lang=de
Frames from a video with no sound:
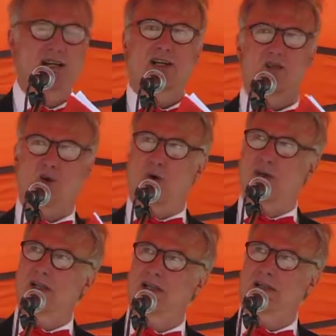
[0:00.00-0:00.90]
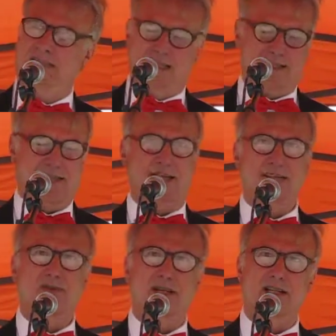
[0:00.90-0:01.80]
so, jetzt
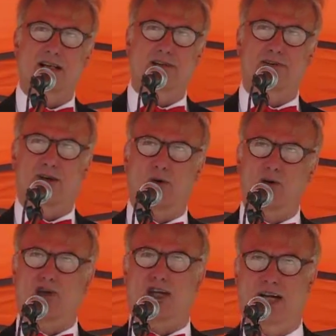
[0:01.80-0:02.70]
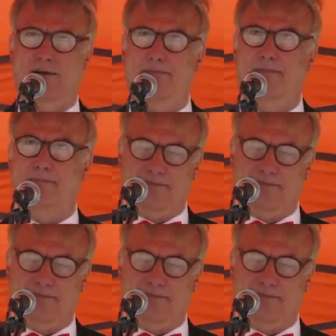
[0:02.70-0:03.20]
kannst du an deine Frau schreiben.